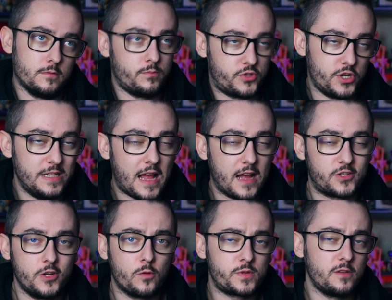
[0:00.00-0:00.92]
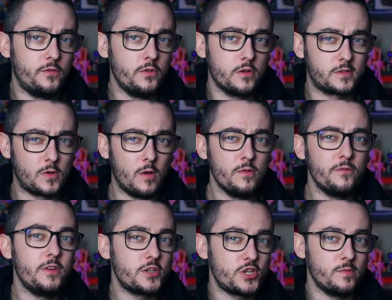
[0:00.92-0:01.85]
czy inaczej, obserwując go, my
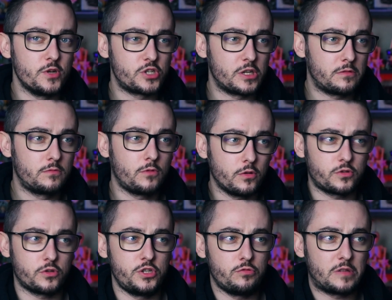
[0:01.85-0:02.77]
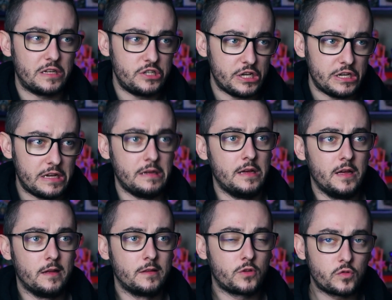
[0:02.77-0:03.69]
wierzymy, że to, co się tutaj dzieje,
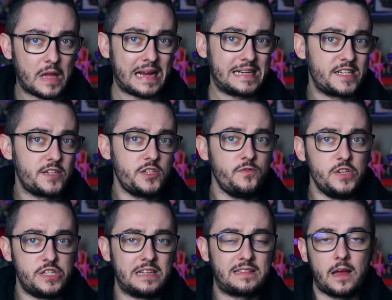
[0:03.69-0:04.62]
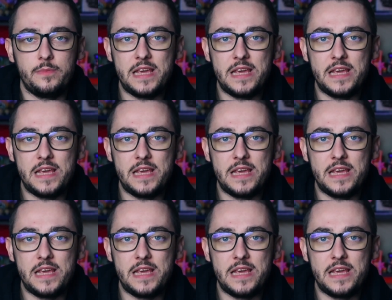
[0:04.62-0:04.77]
to tak rzeczywiście tam